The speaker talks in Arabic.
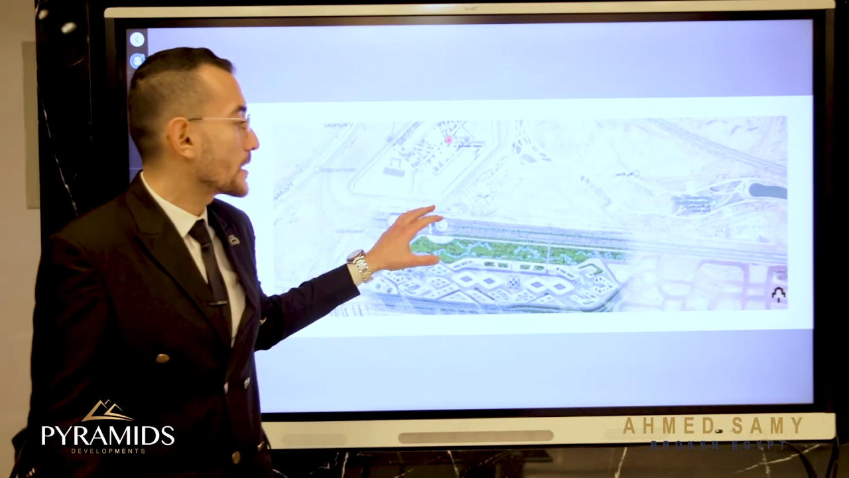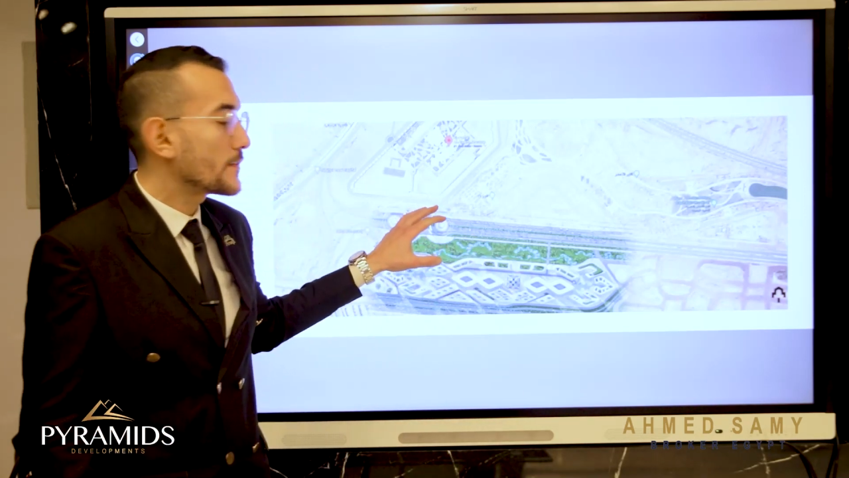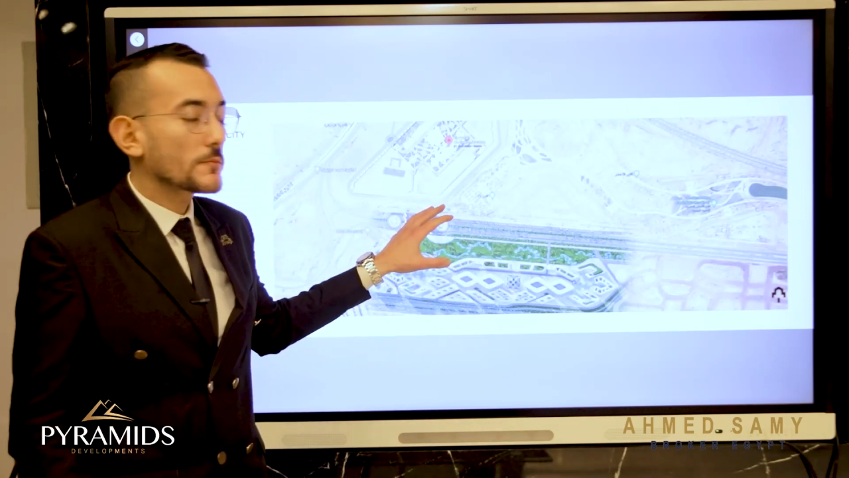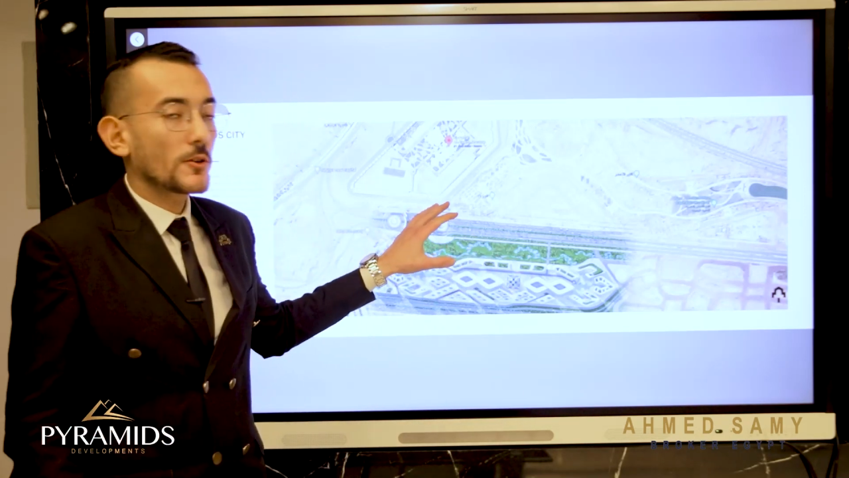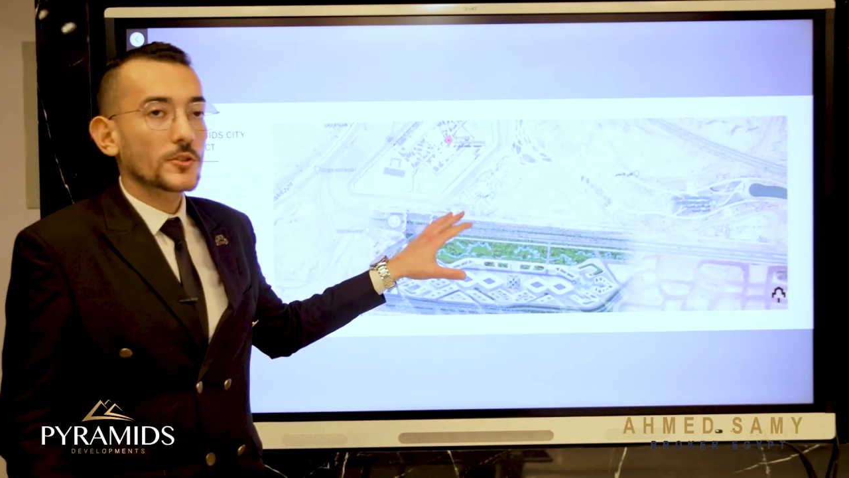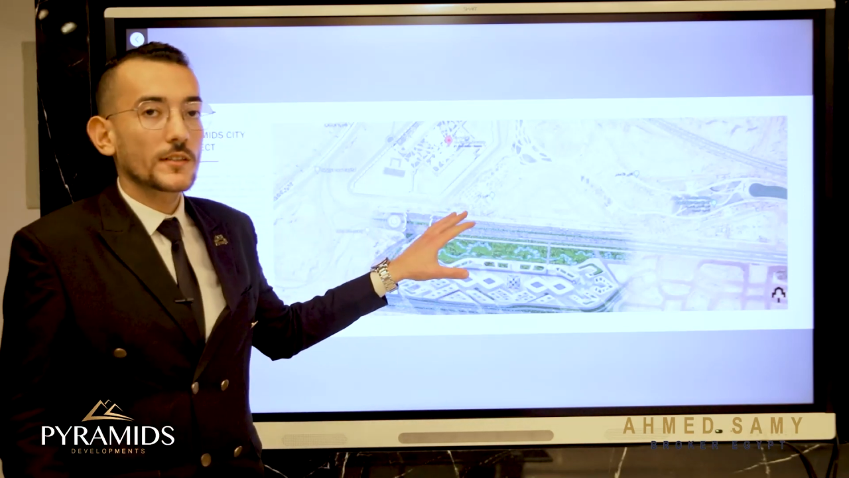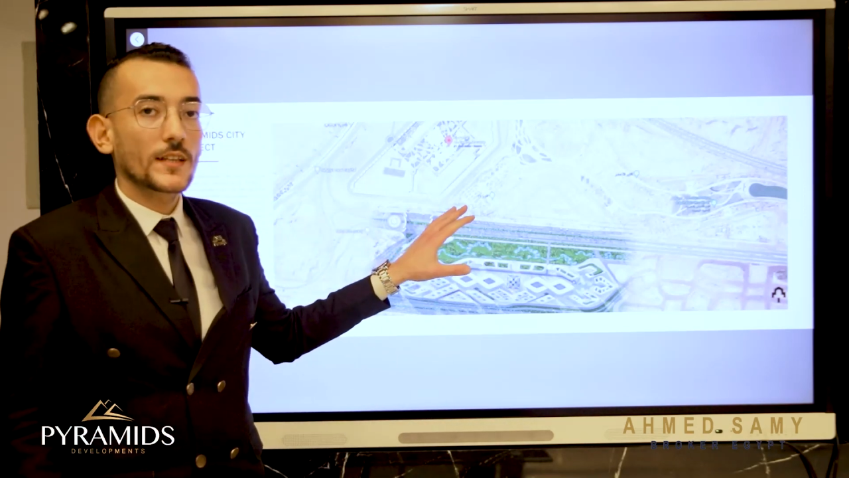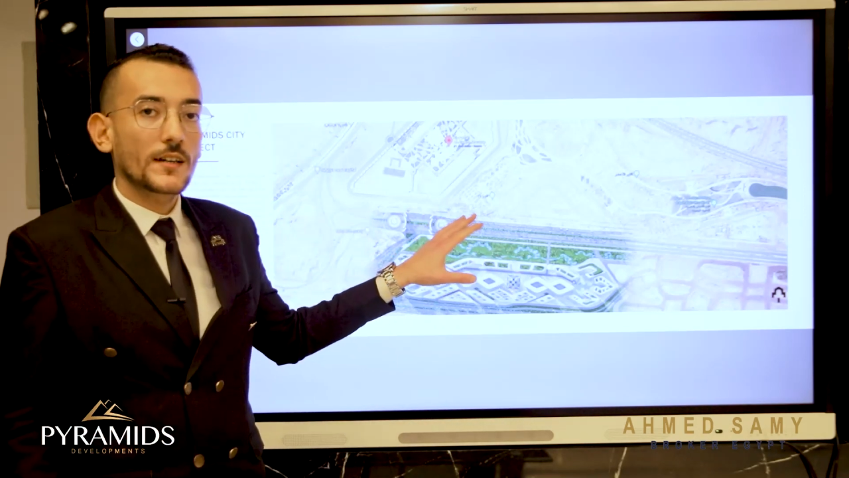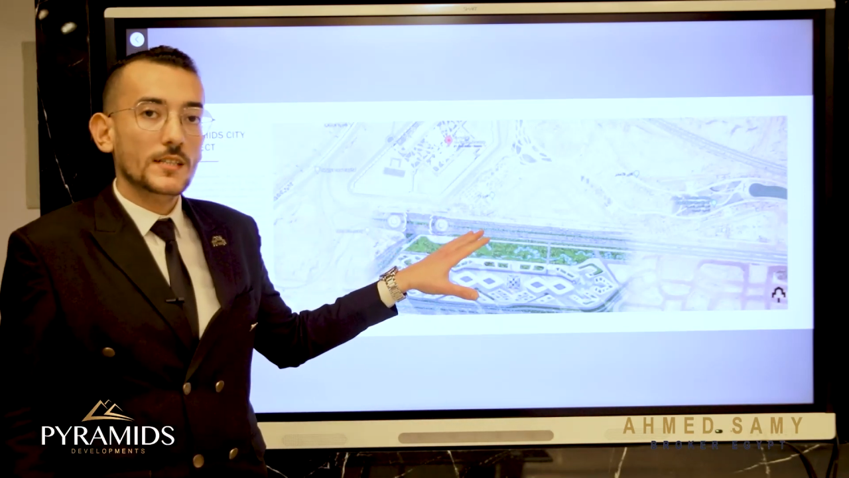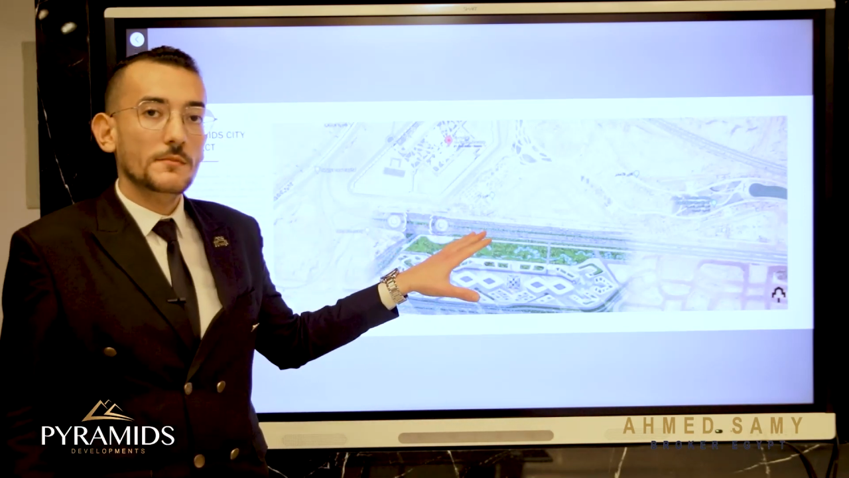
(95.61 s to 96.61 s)
ترافيك موجوده في
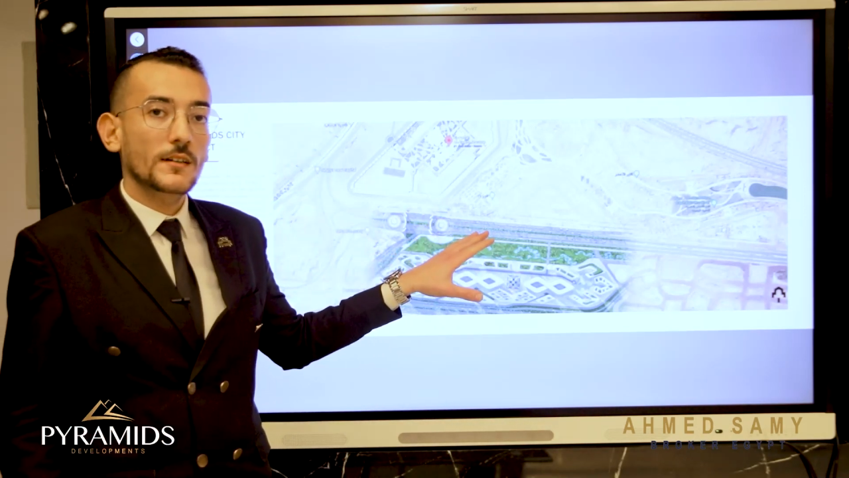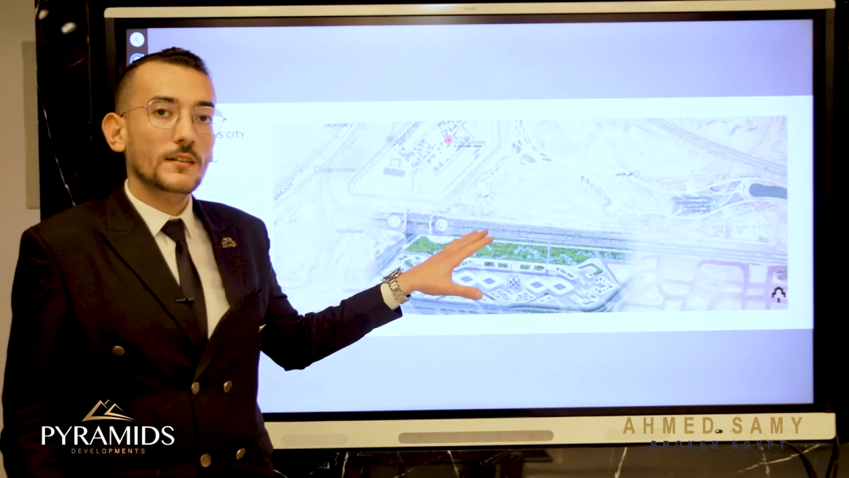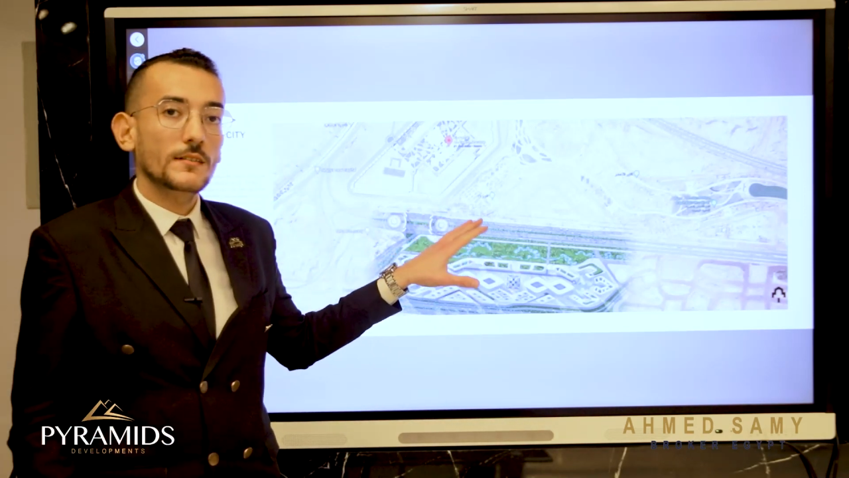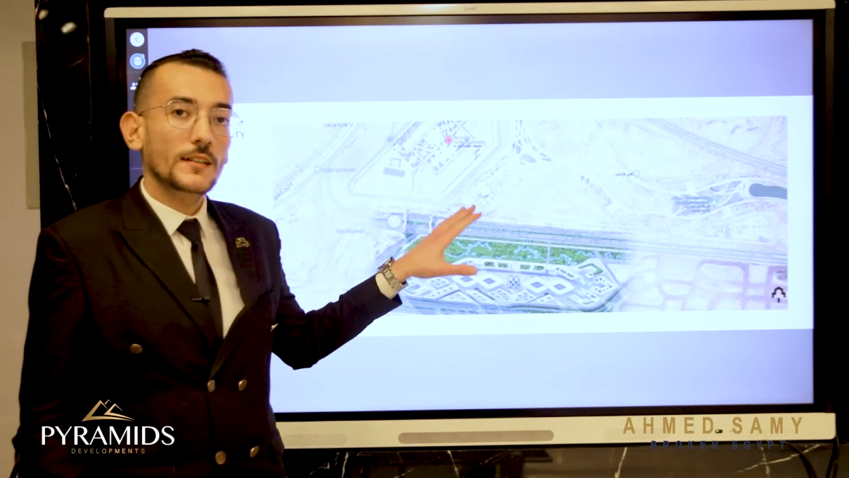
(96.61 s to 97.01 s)
العاصمه